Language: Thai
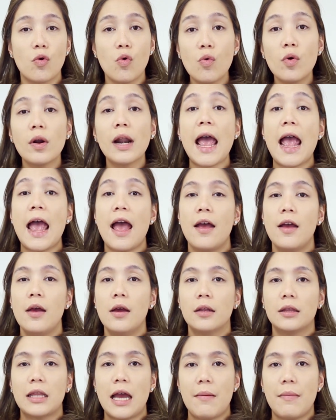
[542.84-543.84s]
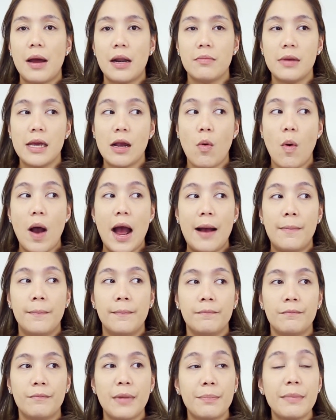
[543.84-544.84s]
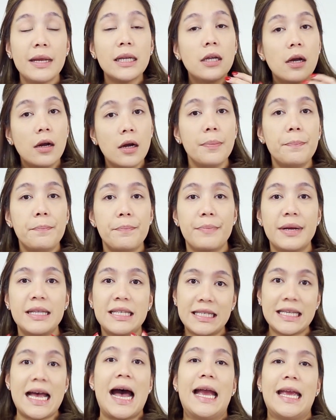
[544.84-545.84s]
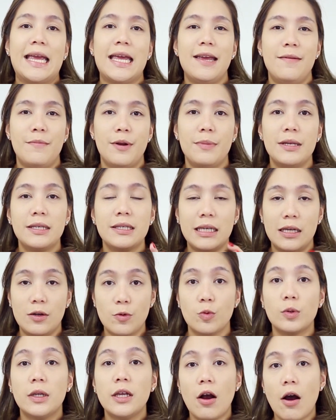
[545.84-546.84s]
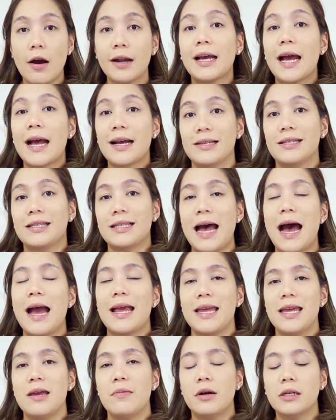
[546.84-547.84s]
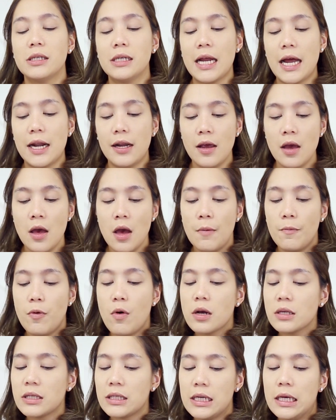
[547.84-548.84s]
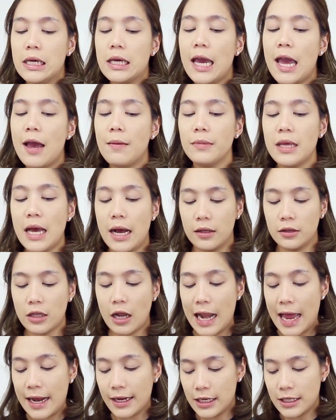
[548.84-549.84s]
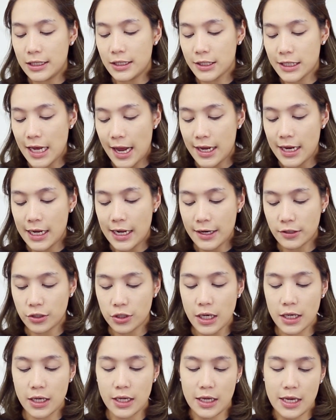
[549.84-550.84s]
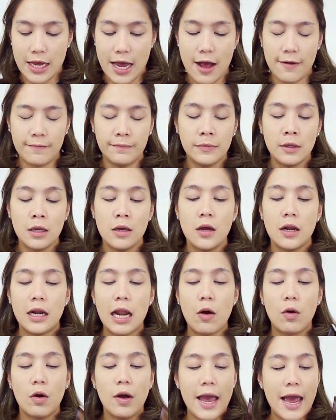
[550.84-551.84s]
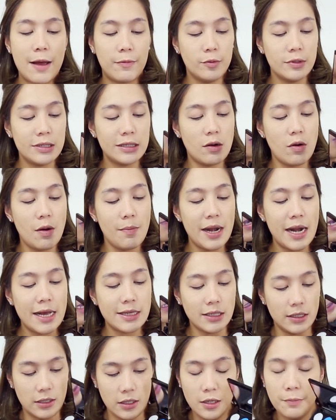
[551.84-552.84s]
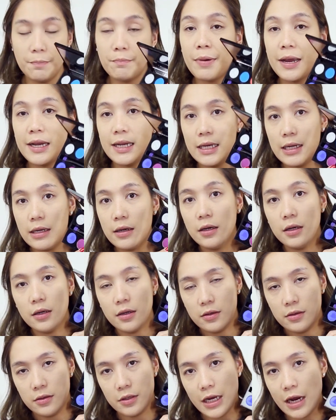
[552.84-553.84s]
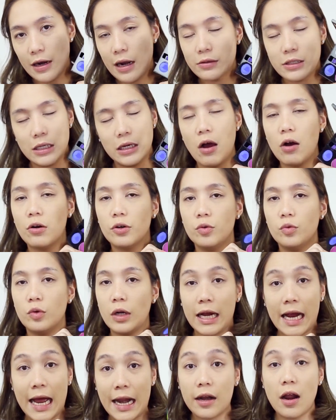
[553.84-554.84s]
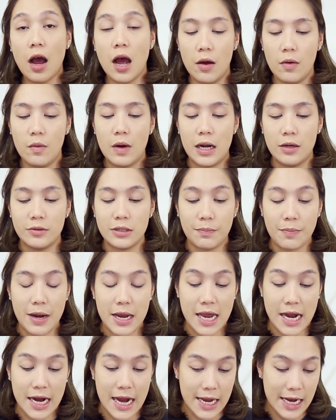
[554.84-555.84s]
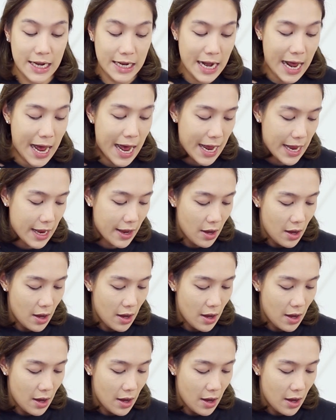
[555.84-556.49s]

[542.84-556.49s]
รุ้งแหละ แต่มันมีความมันไม่ทึบมันใส มันเป็นสีรุ้งที่ค่อนข้างใส เพราะฉะนั้นพวกสีเข้มอย่างตอนแรกคิดจะใช้อิเล็กทริกอย่างเงี้ยเราก็แอบรู้สึกว่ามันอาจจะทึบไปนิดนึง เดี๋ยวเราจะลองดูแล้วกันเนาะว่าเราจะไปยังไงกันได้